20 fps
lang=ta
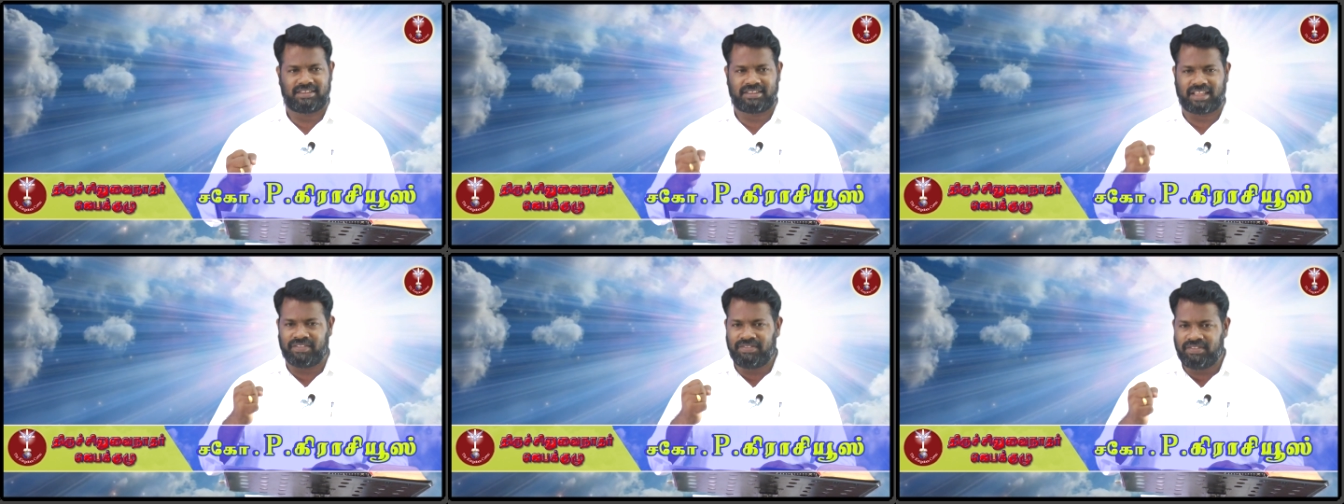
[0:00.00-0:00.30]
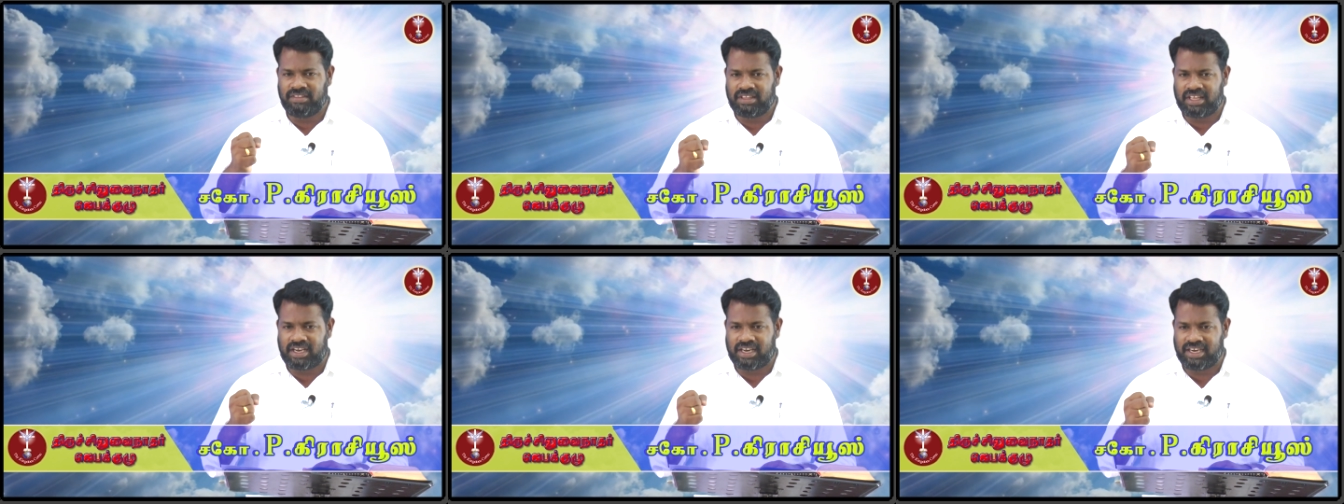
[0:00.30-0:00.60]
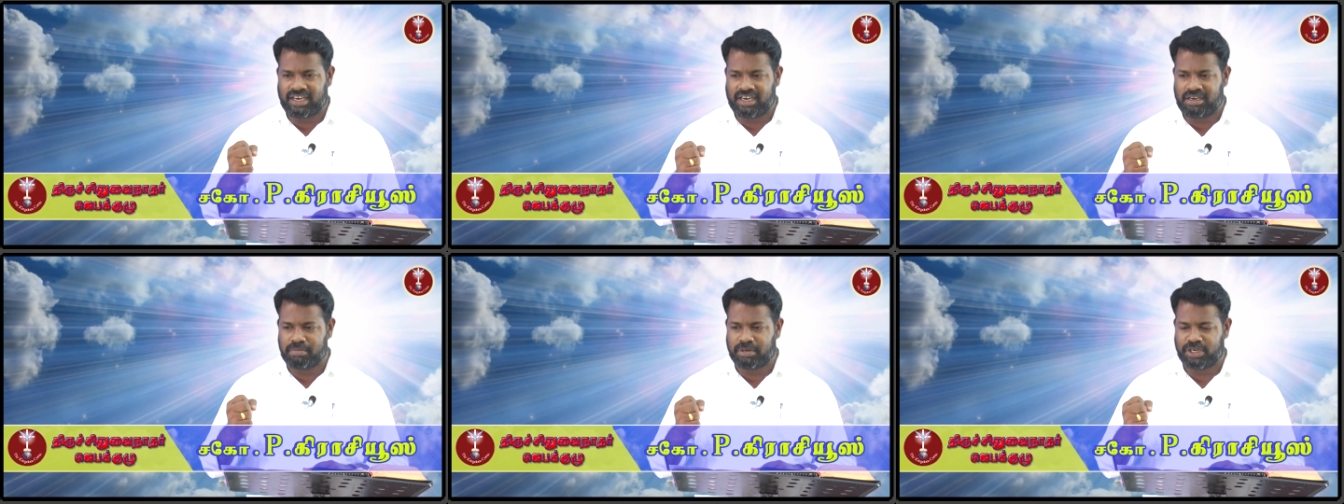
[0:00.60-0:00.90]

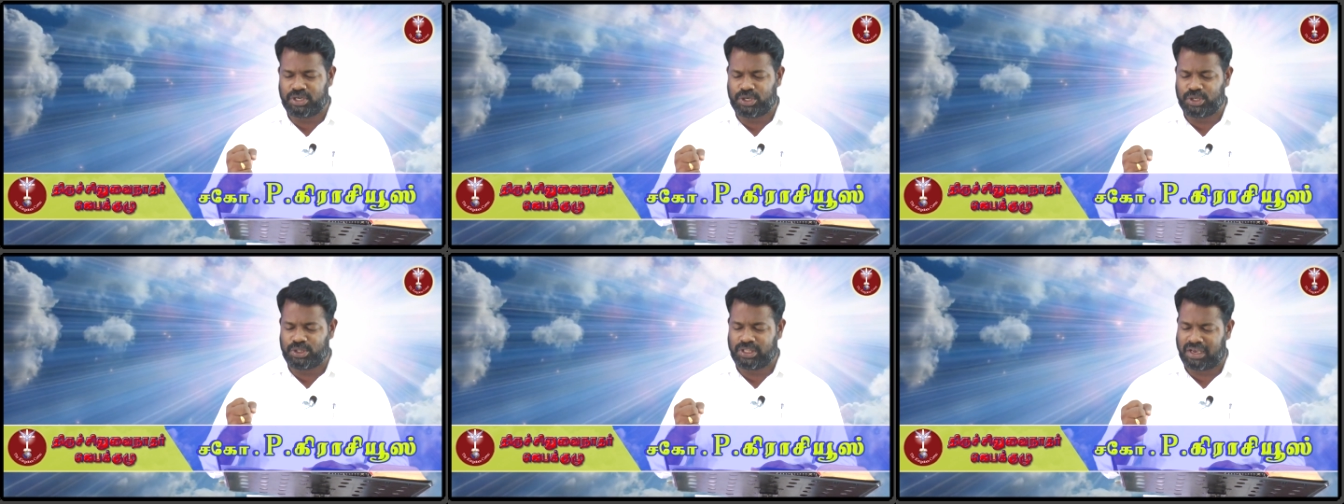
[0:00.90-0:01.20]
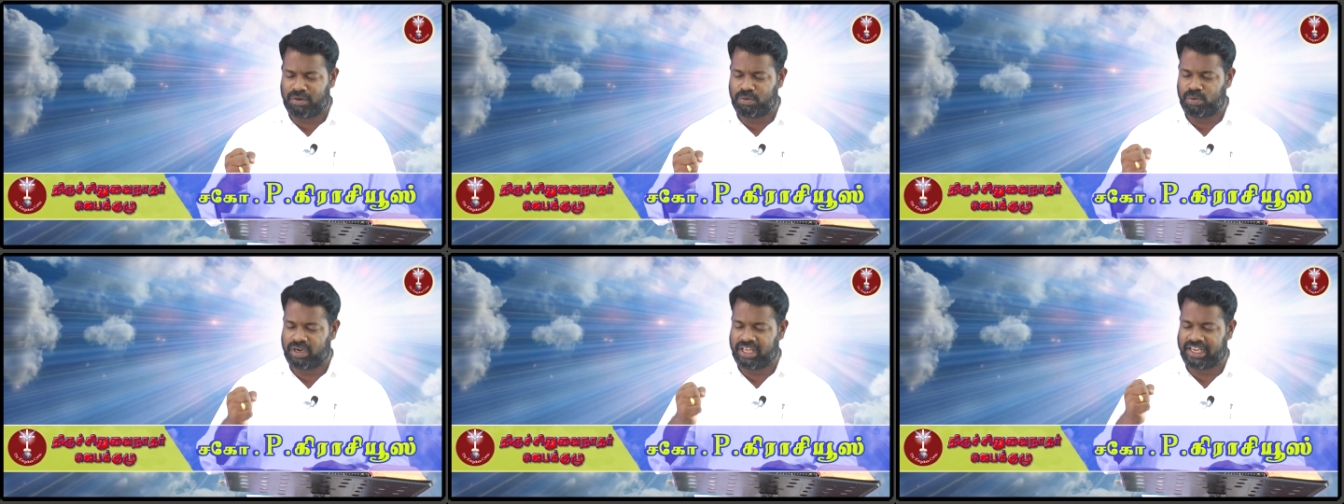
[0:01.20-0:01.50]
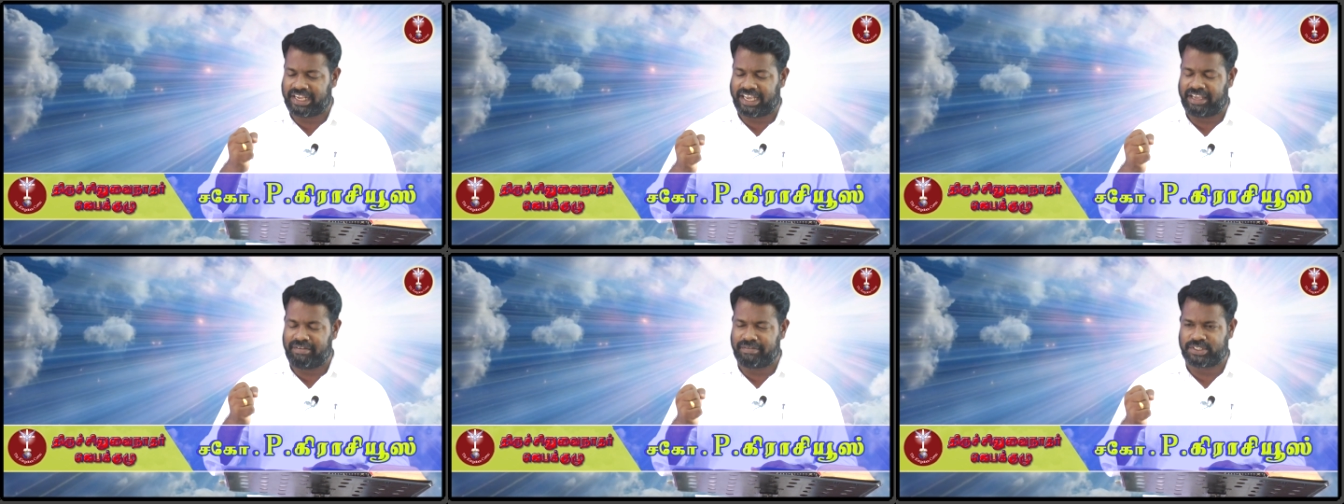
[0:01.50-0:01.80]
தந்திரங்கள் மட்டும்தான்
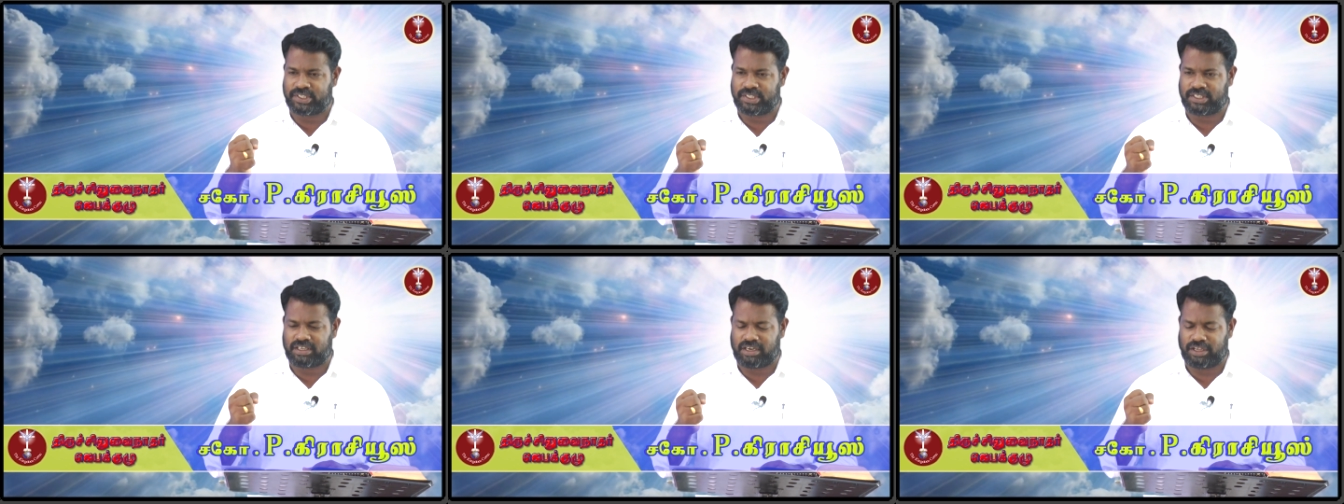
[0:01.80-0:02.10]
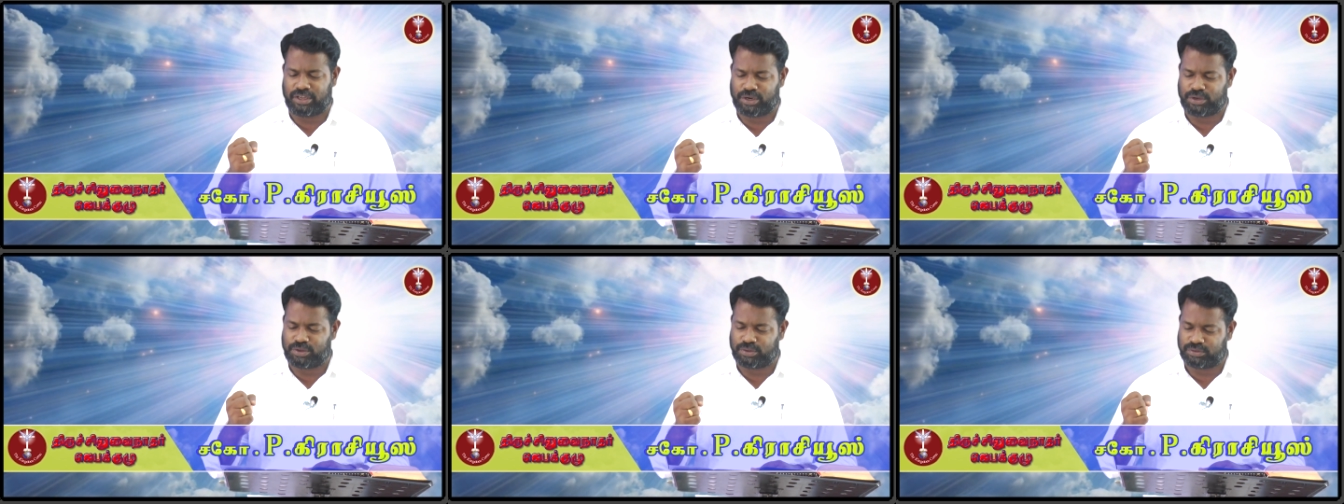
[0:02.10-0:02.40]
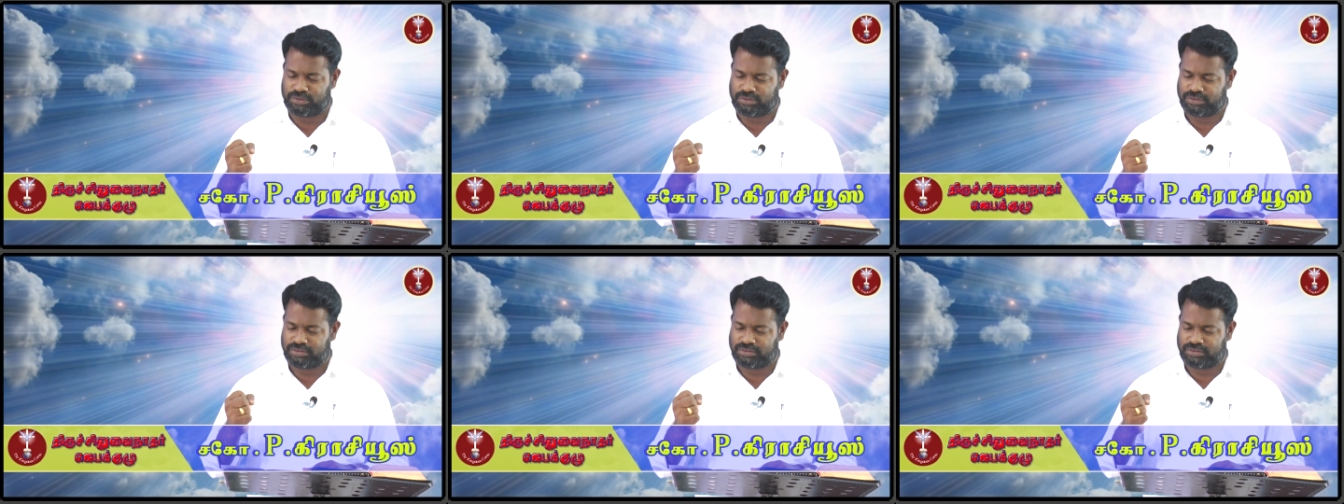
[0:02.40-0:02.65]
அவனுடைய கைவசத்தில் இருக்கும்